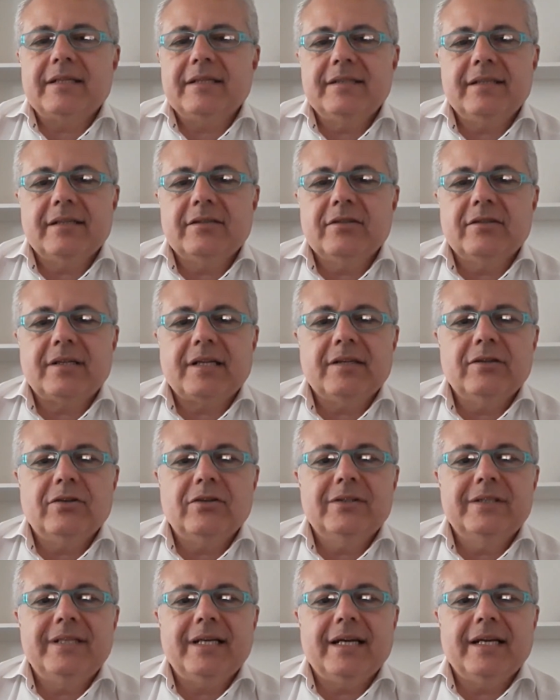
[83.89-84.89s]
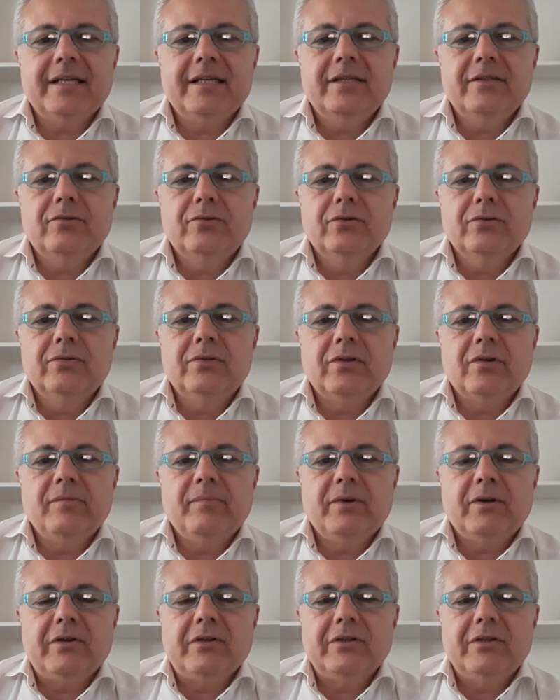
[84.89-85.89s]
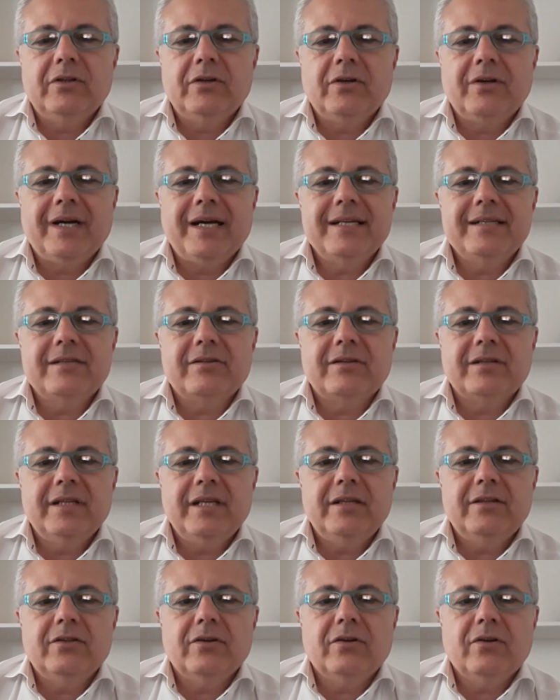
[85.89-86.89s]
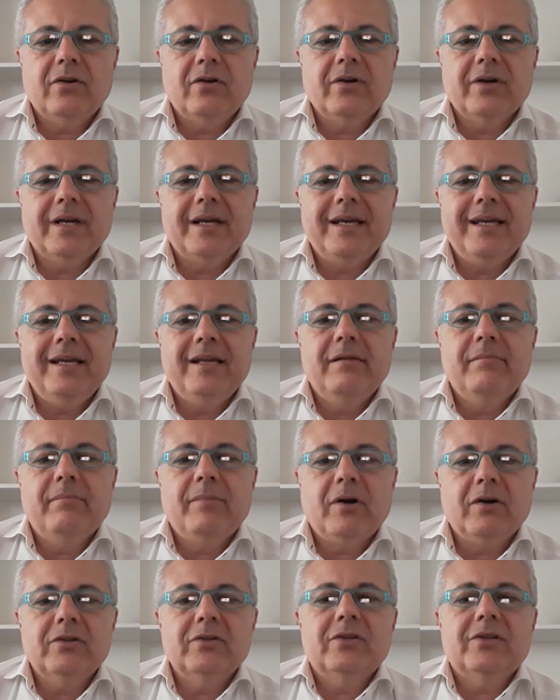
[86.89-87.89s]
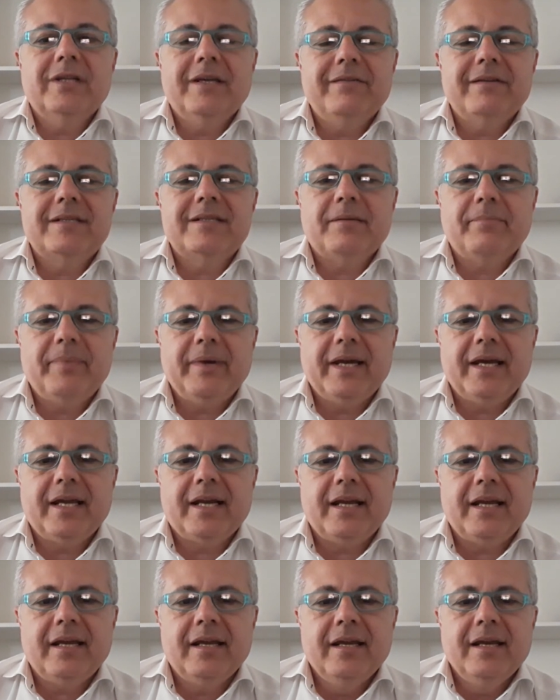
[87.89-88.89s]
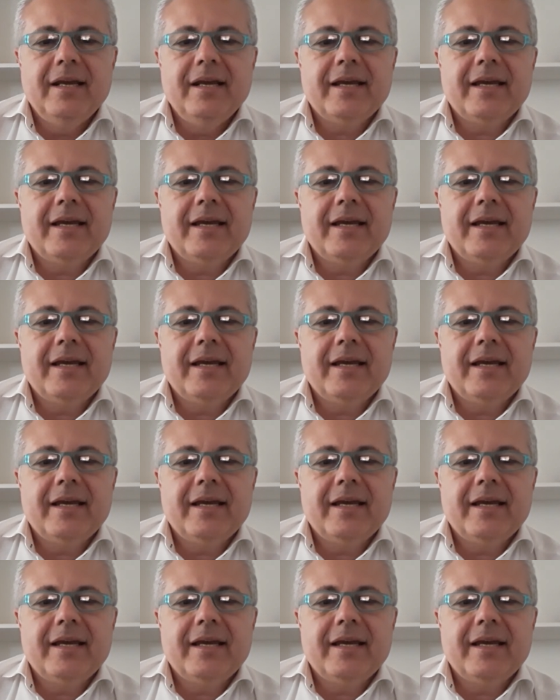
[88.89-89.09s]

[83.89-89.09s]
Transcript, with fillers: è stata tradotta in tutto il mondo, ha esordito con Il mondo deve sapere,